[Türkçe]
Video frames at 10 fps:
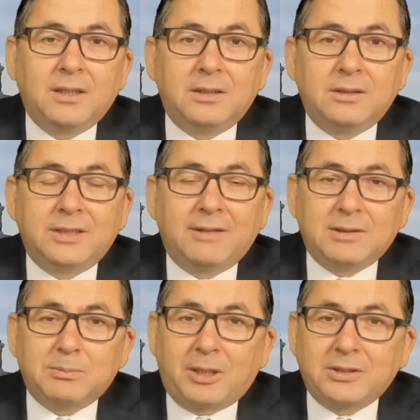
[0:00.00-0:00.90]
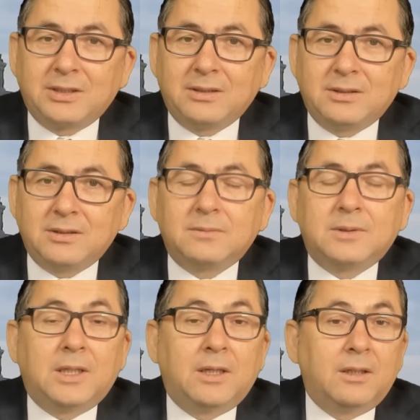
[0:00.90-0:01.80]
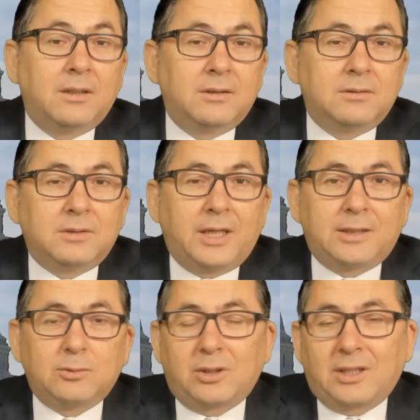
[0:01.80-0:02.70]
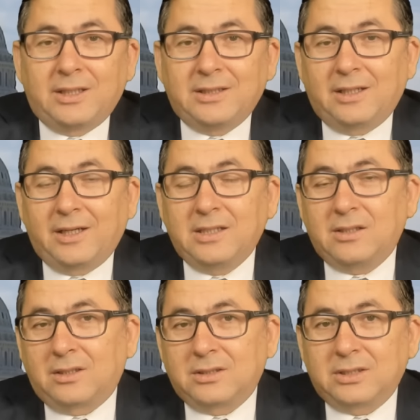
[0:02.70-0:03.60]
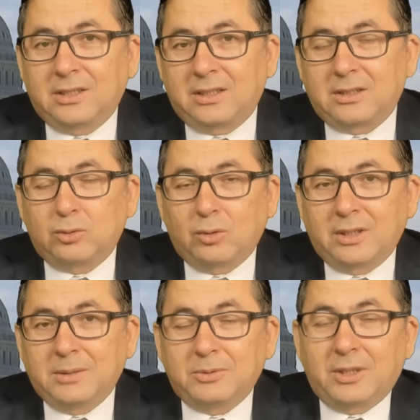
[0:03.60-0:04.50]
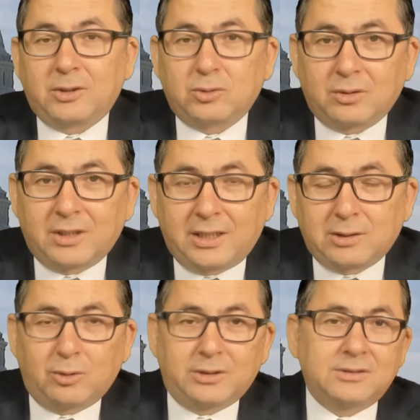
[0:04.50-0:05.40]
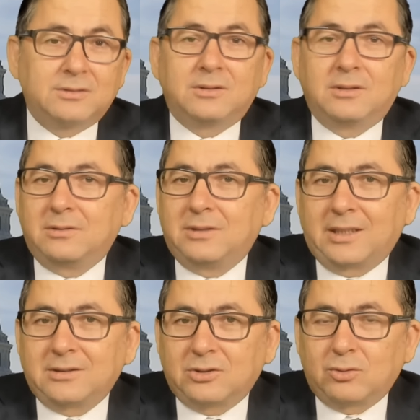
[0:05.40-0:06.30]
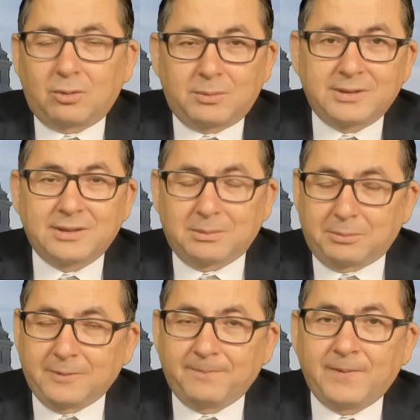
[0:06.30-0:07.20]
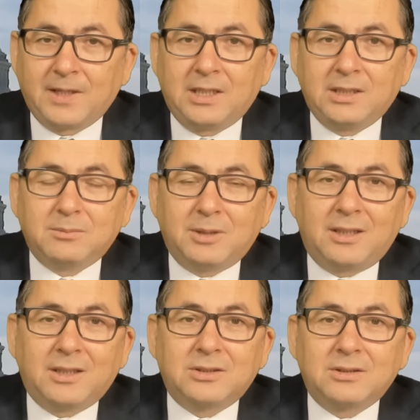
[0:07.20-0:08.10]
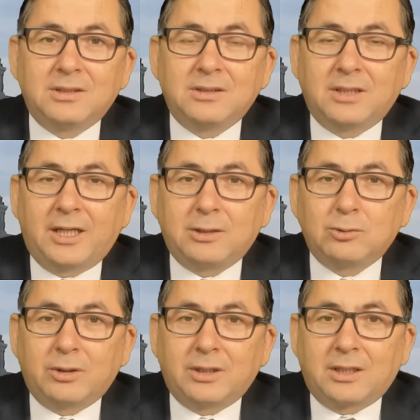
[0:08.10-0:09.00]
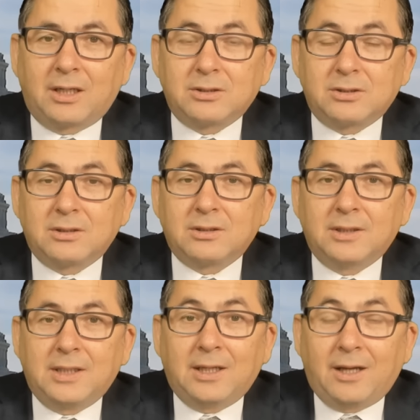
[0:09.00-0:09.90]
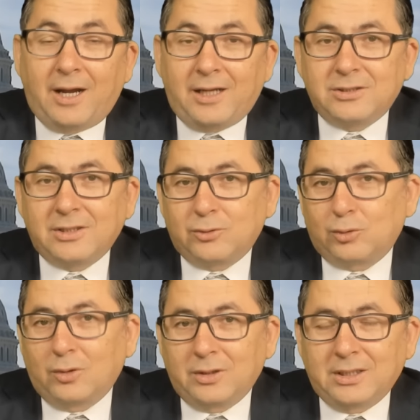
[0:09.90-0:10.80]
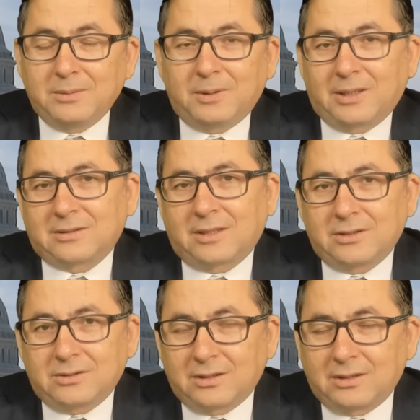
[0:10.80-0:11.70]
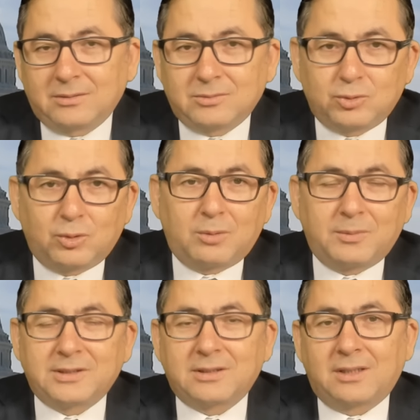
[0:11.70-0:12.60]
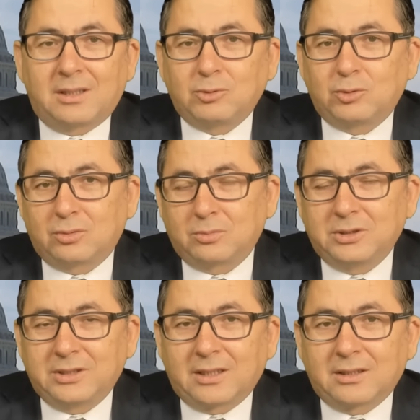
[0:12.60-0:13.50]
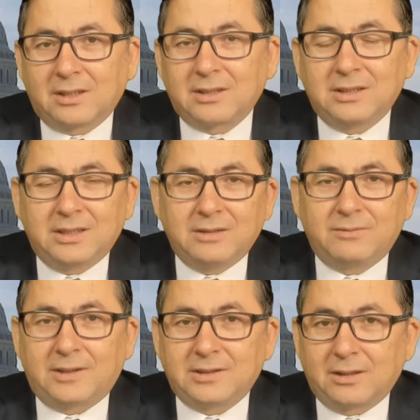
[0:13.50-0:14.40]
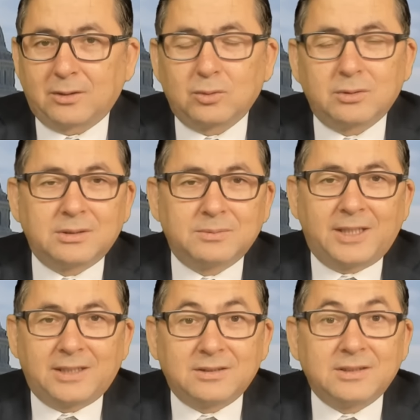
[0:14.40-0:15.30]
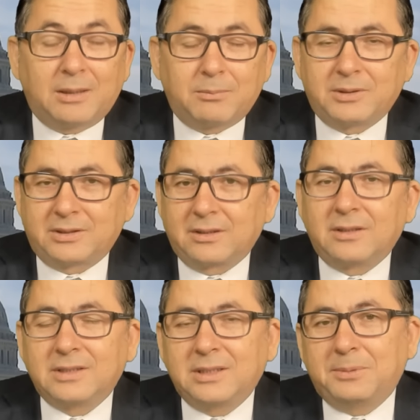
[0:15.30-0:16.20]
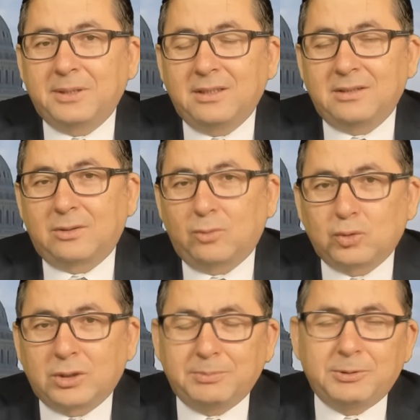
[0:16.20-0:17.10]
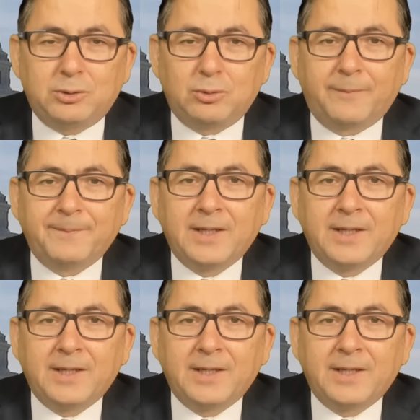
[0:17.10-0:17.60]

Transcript: Devlet Bahçeli'nin e, Erdoğan aleyhine en ağır şeyleri söyleyip daha sonra Erdoğan'ın e, yancısı olması gibi. Meral Akşener'in Erdoğan'a karşı her şeyi söyleyip hatta işte şu olmasa namussuzum diyecek kadar ileri ifadeler kullanıp tersini yapması gibi liste uzayıp gidiyor.